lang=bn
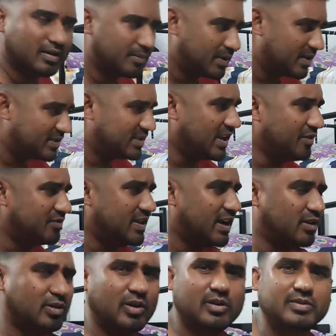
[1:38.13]
মানে সিট
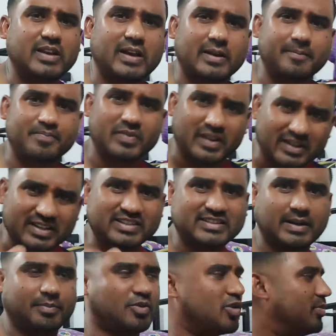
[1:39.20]
থাকলো যে
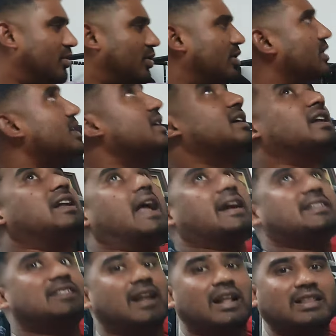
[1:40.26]
ডিস্টার্ব কমো লাইট
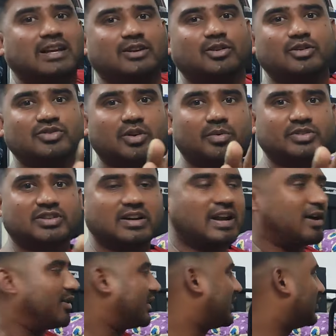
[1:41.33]
জ্বালা থাকলো সমস্যা না
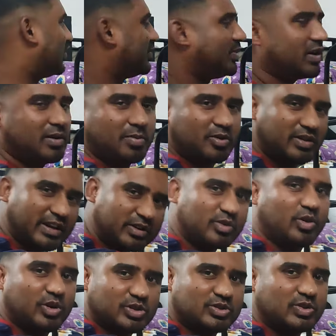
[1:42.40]
হয় কিন্তু উপরের লোক একটু
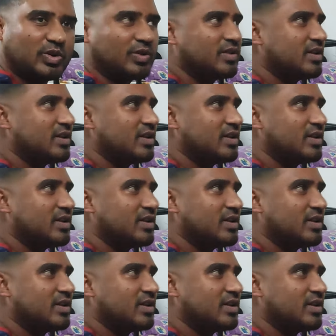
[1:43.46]
কষ্ট